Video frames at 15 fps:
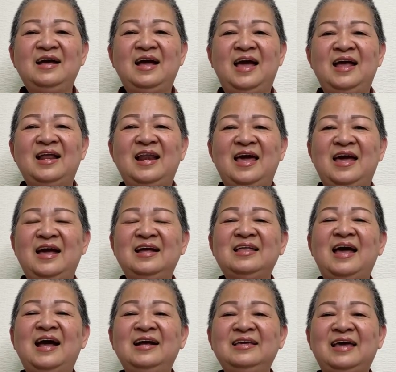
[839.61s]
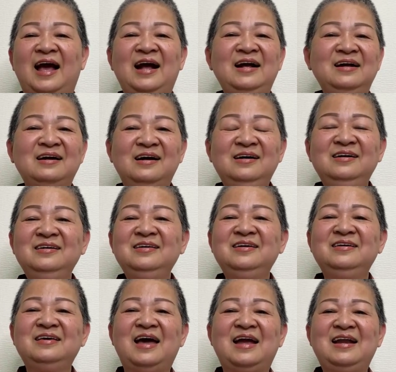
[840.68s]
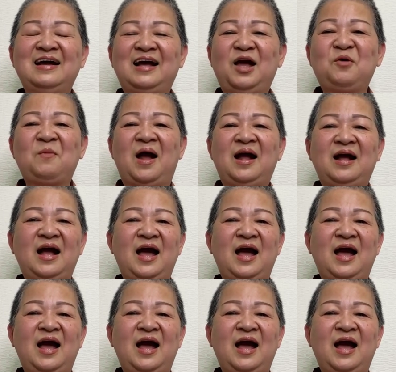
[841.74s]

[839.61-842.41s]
ngày lẻ tháng chẳng cứ như vậy là các bạn